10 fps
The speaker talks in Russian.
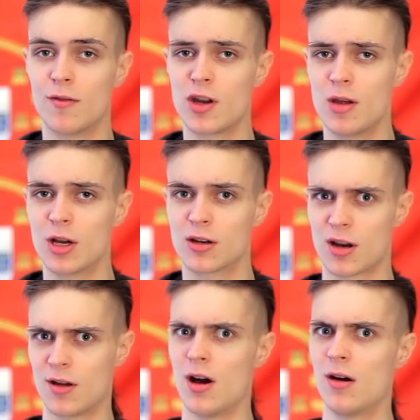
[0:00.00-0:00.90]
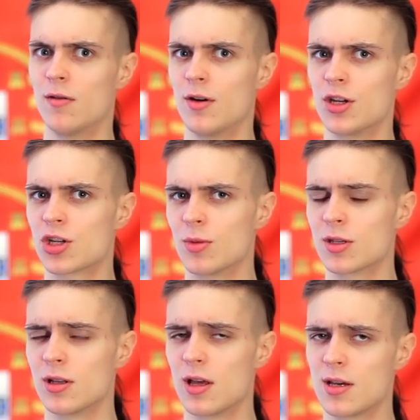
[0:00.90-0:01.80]
время кровавого режима
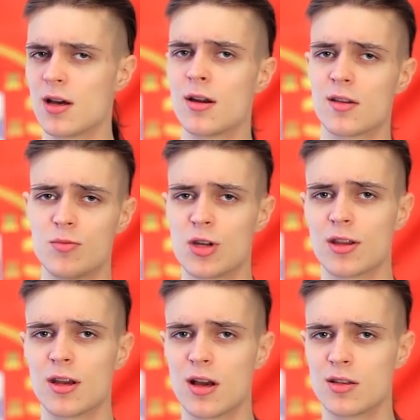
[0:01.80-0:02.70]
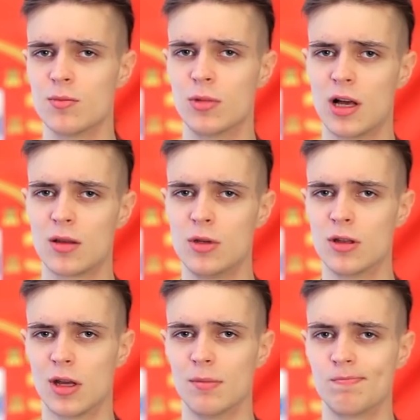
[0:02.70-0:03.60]
Салазара смертная казнь была отменена.